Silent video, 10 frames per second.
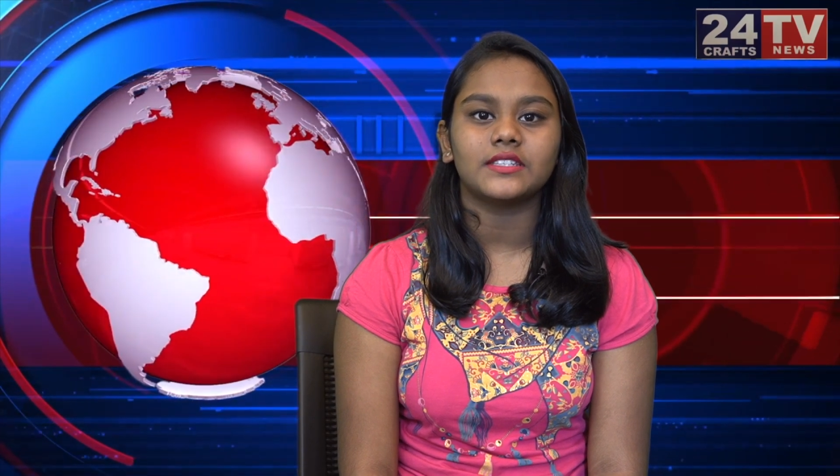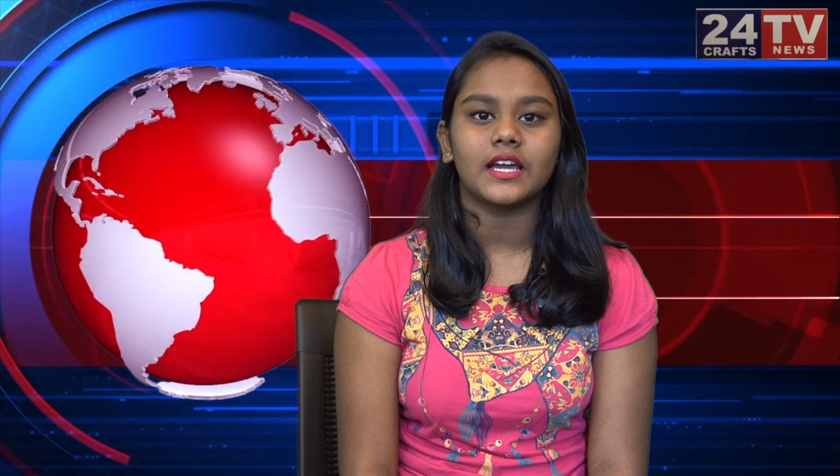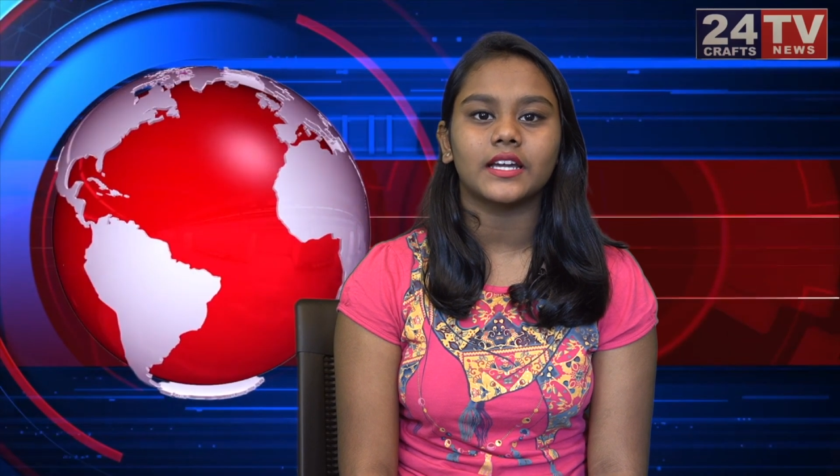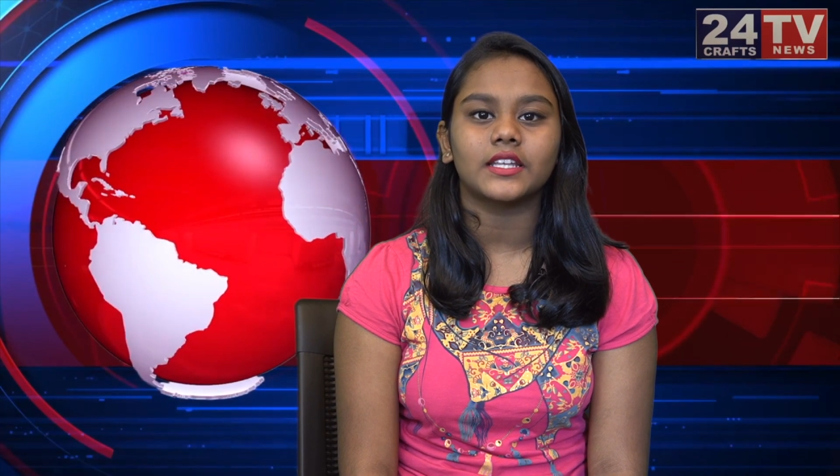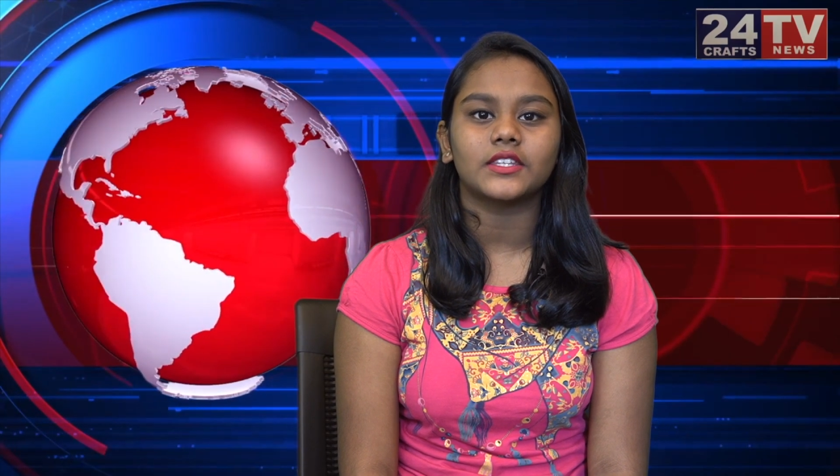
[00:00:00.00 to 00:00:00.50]

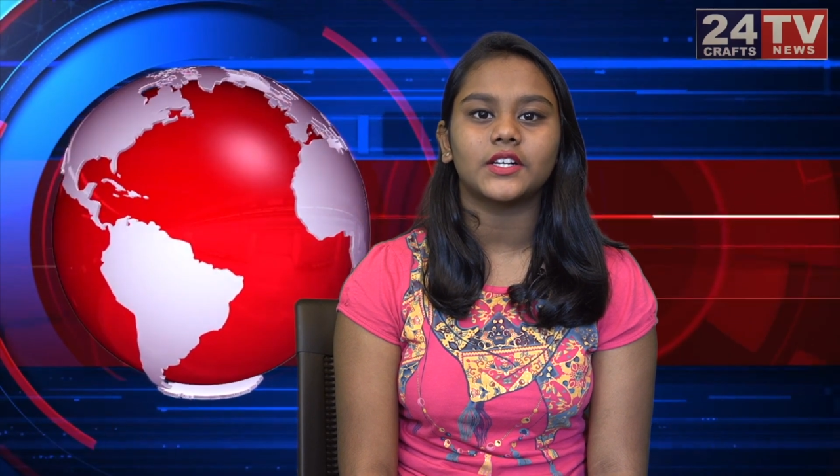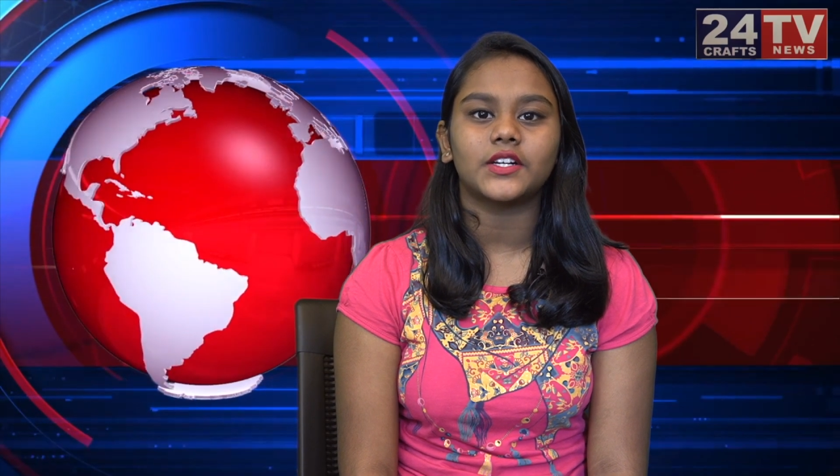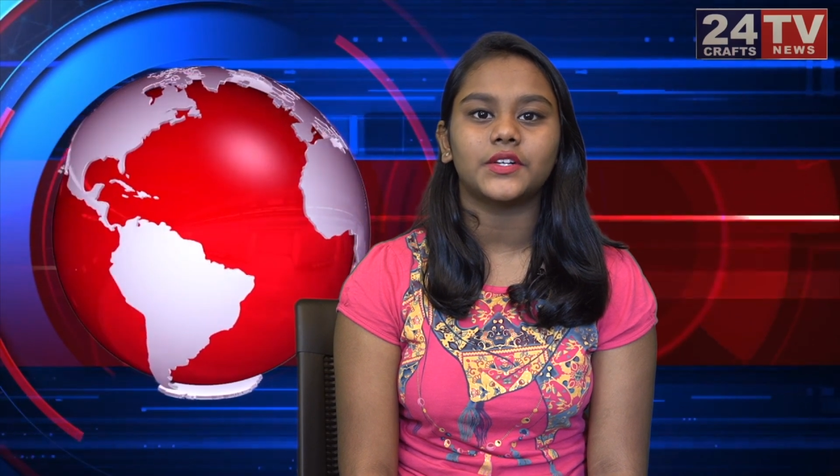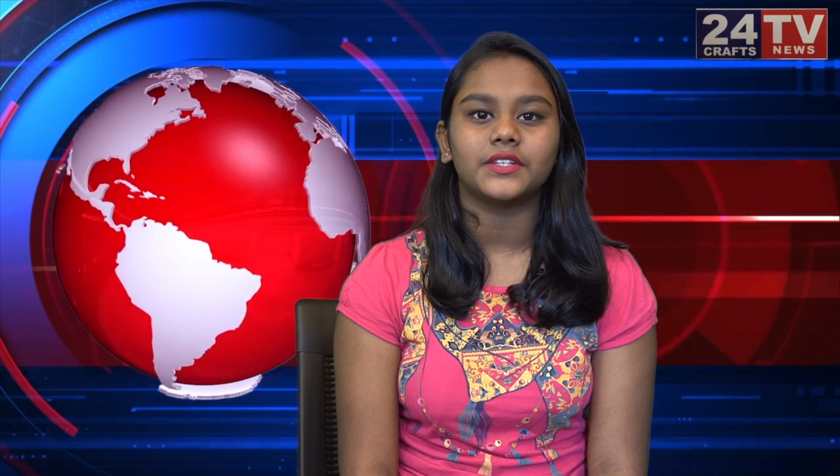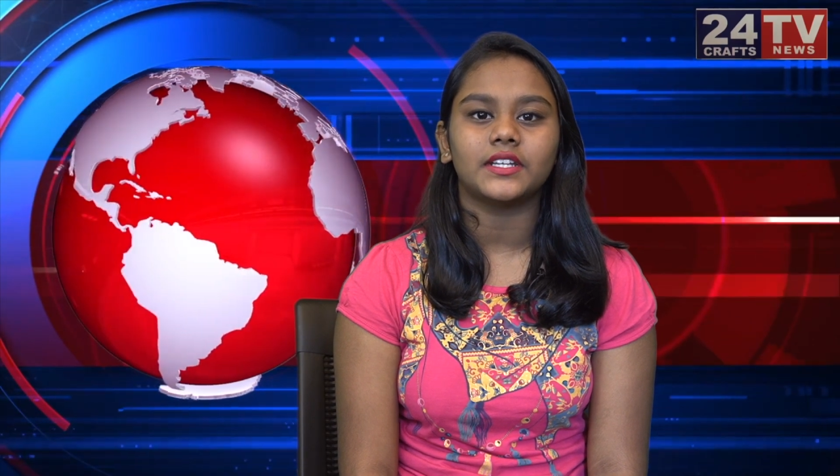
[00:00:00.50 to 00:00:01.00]
జాగ్రత్తగా
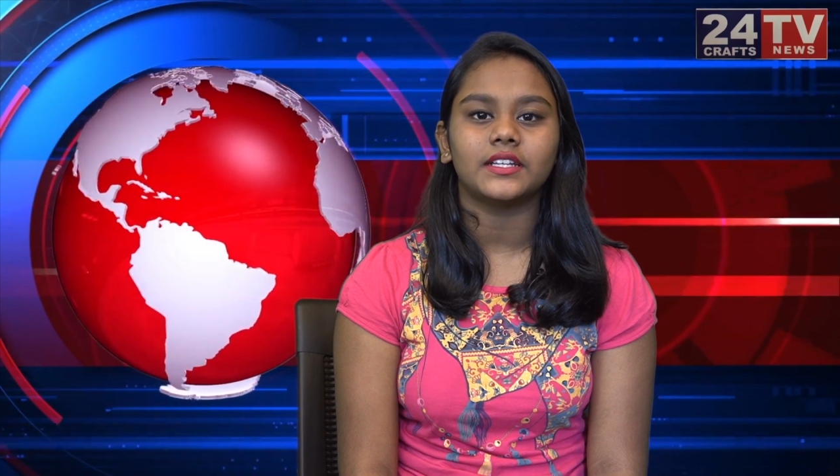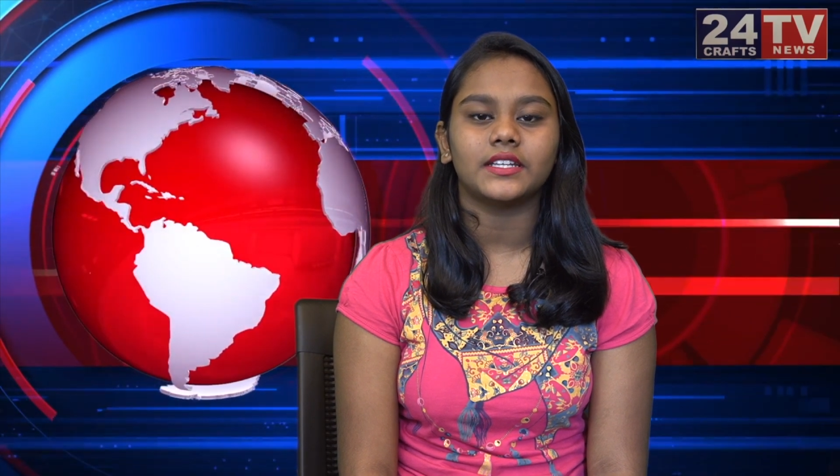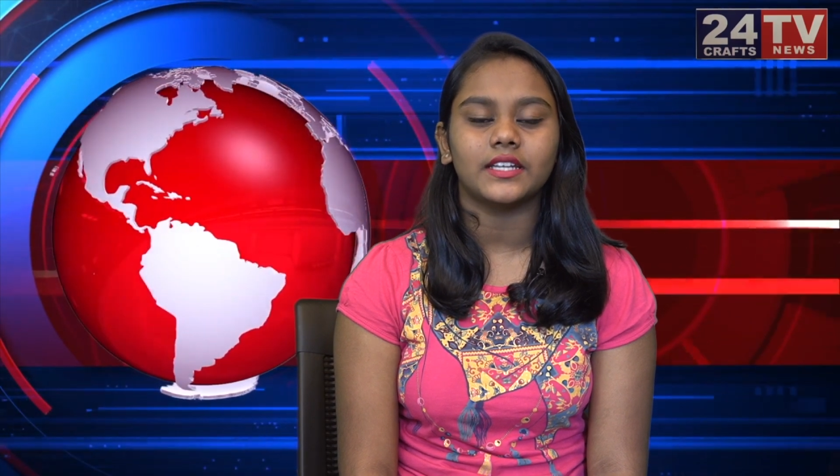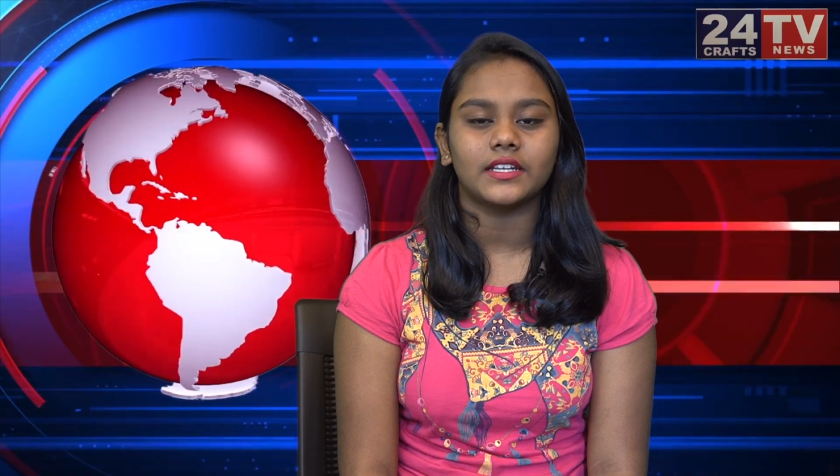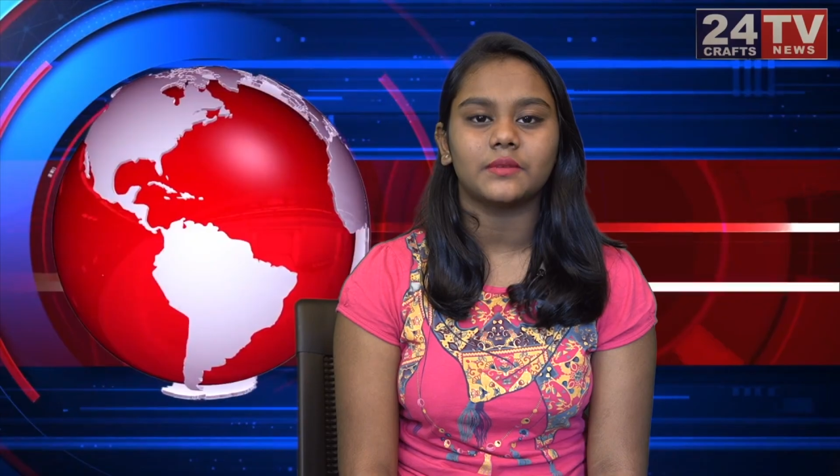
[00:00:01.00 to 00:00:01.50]
ఉండండి
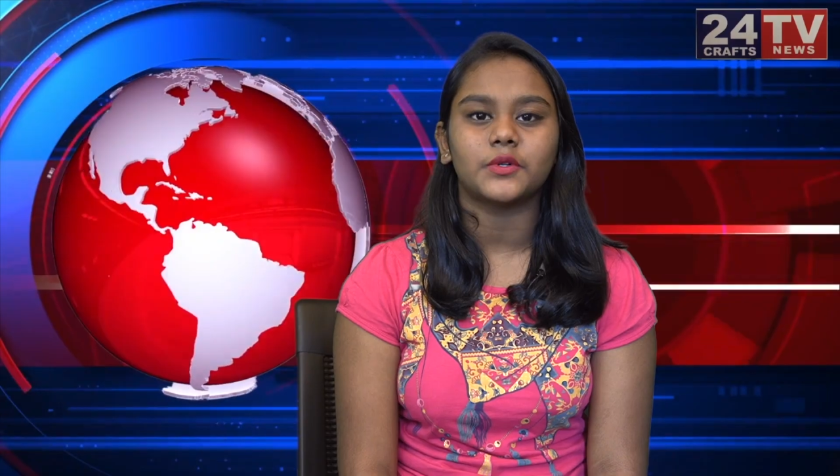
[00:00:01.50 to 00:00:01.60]
అన్న